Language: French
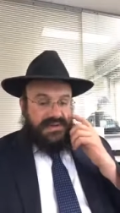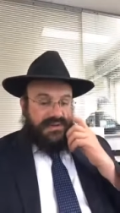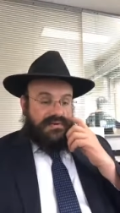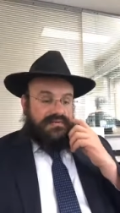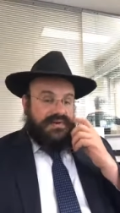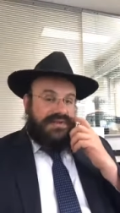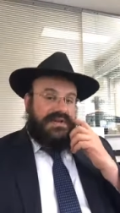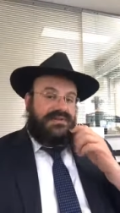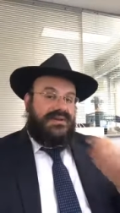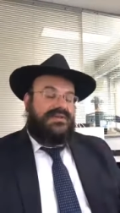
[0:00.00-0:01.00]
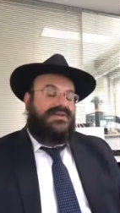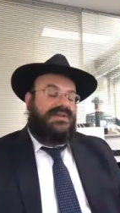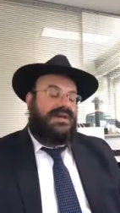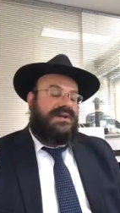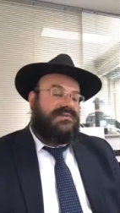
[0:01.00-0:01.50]
On voit dans la Torah en
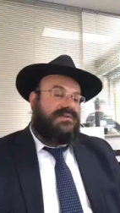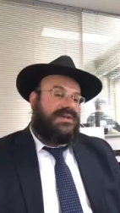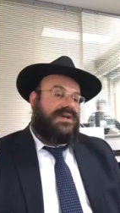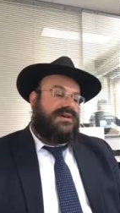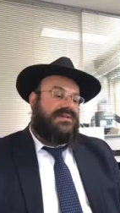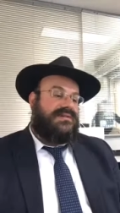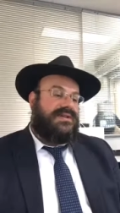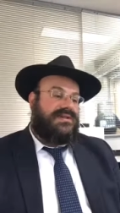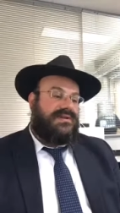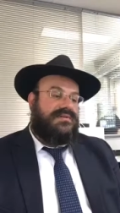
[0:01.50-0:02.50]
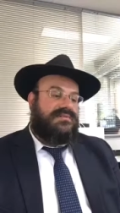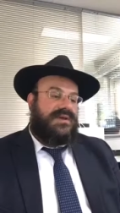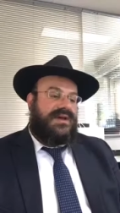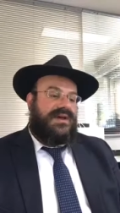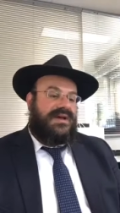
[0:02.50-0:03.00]
général qu'on a une énorme,
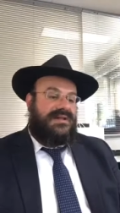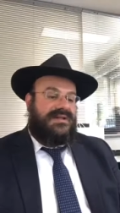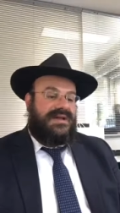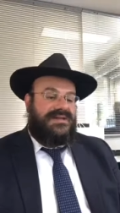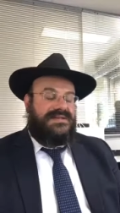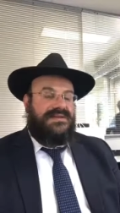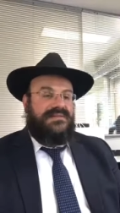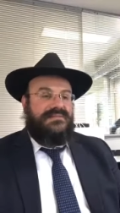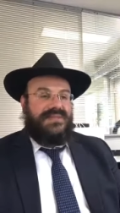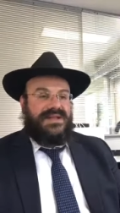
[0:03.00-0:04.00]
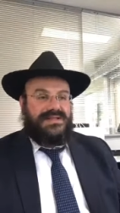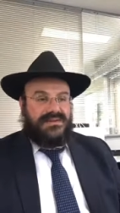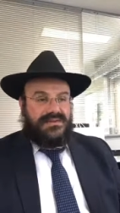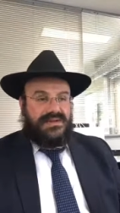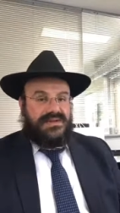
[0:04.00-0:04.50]
un accent
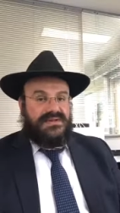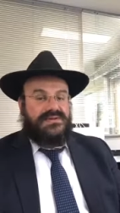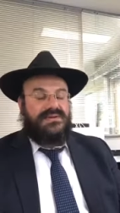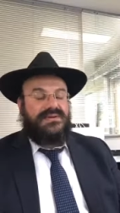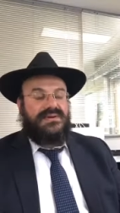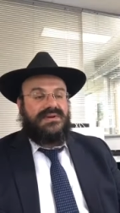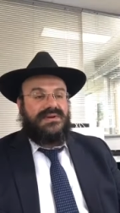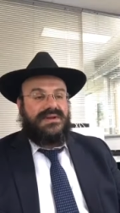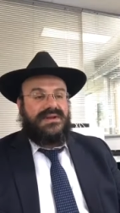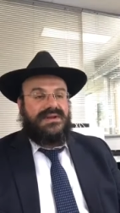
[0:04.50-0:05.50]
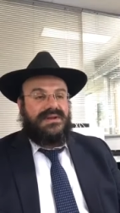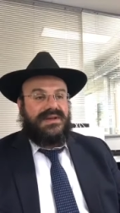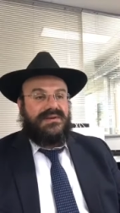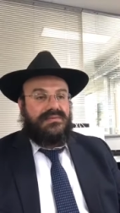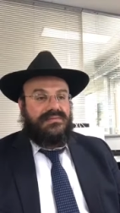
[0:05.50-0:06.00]
particulier sur les
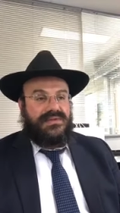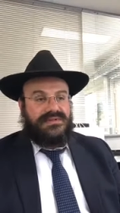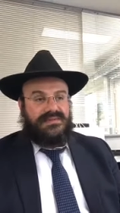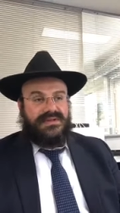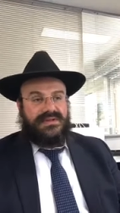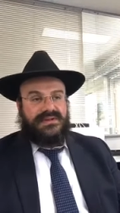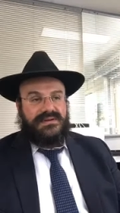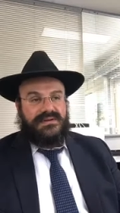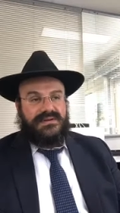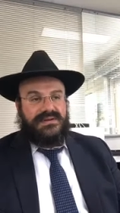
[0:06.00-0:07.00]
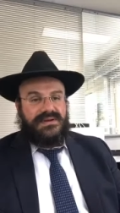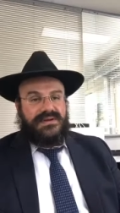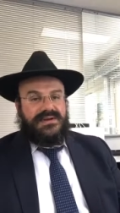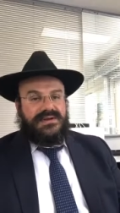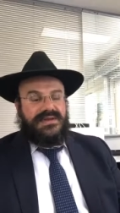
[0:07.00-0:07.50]
récompenses matérielles.
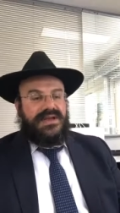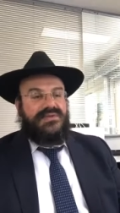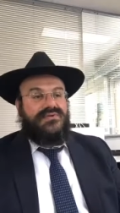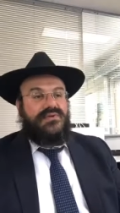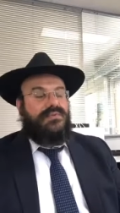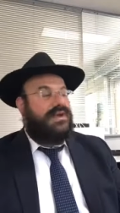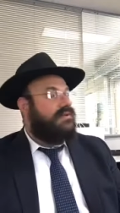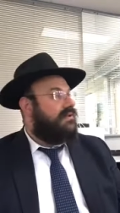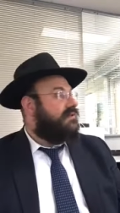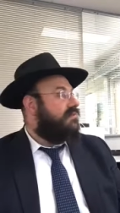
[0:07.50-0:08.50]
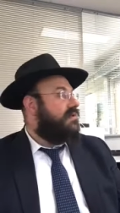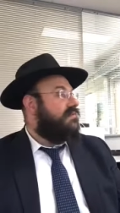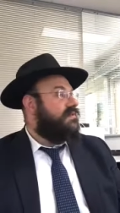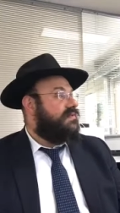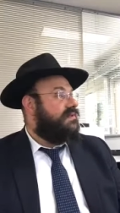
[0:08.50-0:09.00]
Il n'y a nulle part dans la Torah
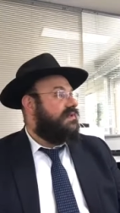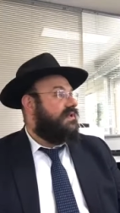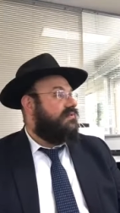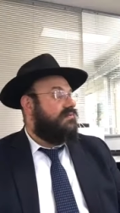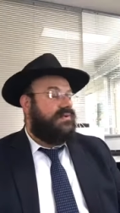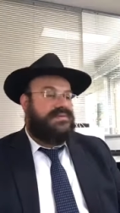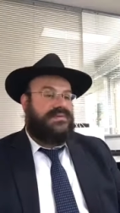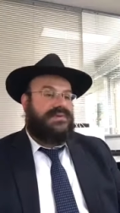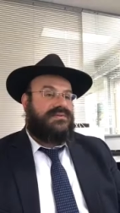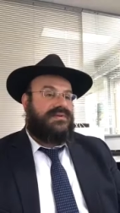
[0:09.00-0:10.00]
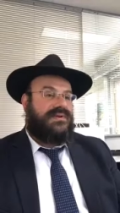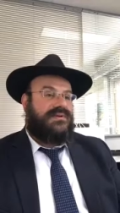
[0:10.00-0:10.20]
mentionné les récompenses spirituelles.